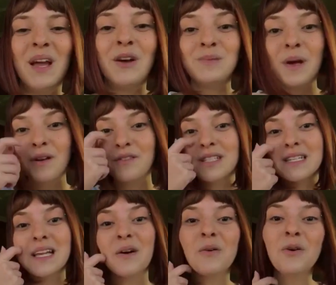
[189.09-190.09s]
Eu espero que
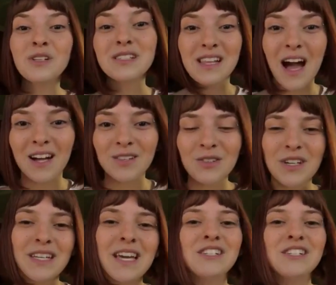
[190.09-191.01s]
vocês tenham gostado